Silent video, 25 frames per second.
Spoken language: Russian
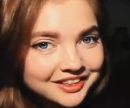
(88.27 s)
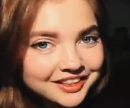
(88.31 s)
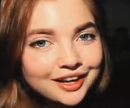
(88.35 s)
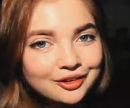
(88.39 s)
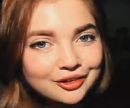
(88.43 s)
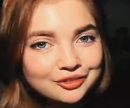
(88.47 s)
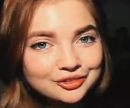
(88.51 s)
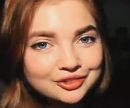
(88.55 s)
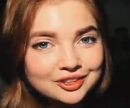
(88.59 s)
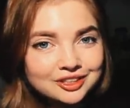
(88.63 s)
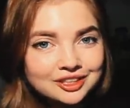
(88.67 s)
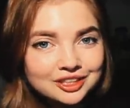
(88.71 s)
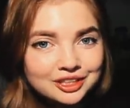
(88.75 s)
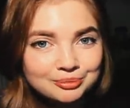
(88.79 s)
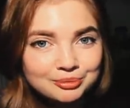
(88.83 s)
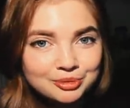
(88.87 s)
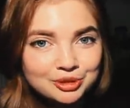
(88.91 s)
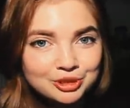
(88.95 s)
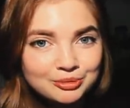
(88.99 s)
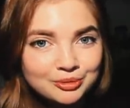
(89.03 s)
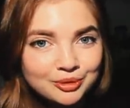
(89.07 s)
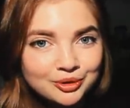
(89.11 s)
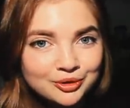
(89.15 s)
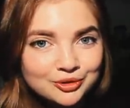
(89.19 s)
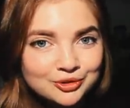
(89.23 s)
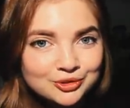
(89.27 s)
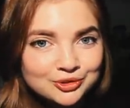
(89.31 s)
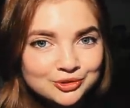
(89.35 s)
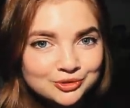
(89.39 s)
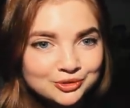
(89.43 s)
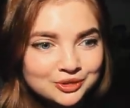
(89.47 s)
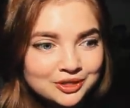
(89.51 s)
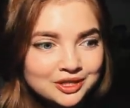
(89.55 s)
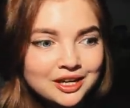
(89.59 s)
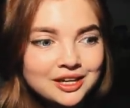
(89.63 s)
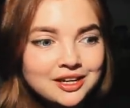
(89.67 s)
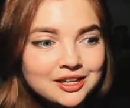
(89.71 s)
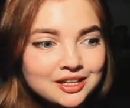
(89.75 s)
А во-вторых, я понимаю, что
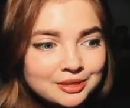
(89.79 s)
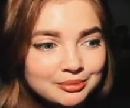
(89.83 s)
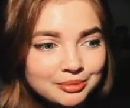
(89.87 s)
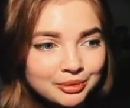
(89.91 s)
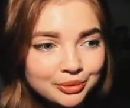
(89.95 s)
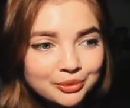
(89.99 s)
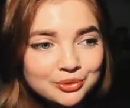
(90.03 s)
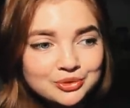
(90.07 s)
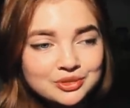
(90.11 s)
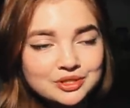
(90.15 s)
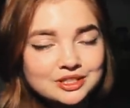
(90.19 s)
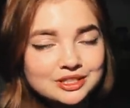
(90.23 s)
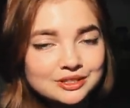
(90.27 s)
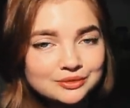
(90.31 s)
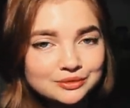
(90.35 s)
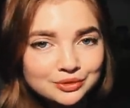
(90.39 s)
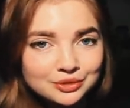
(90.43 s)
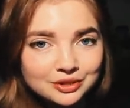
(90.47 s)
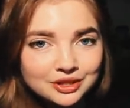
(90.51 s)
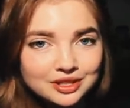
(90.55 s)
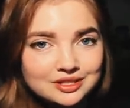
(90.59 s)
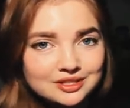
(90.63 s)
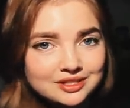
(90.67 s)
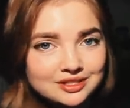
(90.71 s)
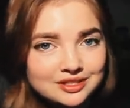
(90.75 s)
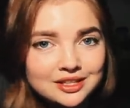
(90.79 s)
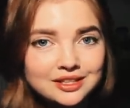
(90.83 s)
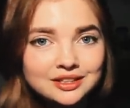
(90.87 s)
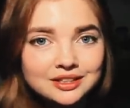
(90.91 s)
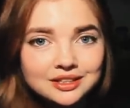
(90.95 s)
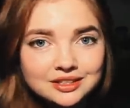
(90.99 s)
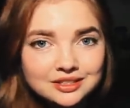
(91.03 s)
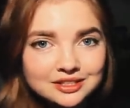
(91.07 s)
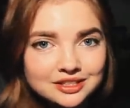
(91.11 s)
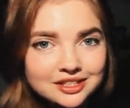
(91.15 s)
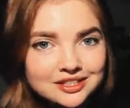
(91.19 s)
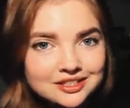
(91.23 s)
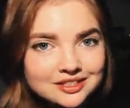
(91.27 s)
я реально не могу зайти в другие
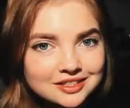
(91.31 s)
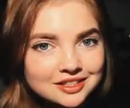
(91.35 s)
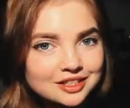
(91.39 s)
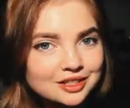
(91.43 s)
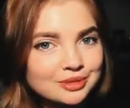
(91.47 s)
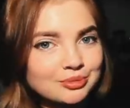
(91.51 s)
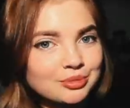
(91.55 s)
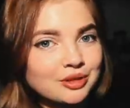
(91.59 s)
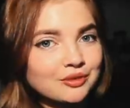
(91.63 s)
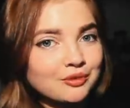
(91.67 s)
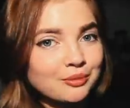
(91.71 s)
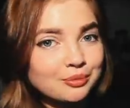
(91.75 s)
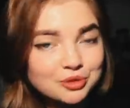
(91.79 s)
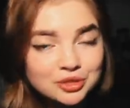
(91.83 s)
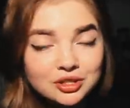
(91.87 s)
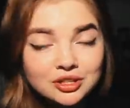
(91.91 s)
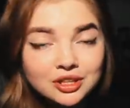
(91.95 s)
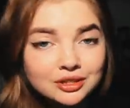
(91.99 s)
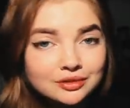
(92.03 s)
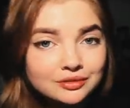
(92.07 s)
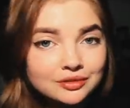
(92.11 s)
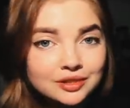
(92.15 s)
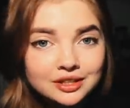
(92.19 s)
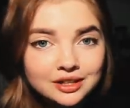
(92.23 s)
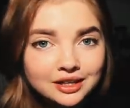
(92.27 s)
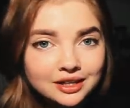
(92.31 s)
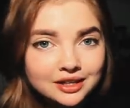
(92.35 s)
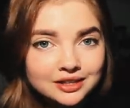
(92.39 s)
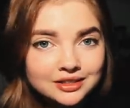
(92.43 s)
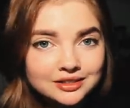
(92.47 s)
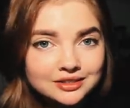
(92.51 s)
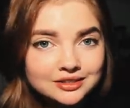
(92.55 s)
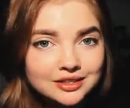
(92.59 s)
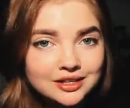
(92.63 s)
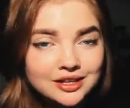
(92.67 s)
социальные сети, и это меня вообще не отвлекает.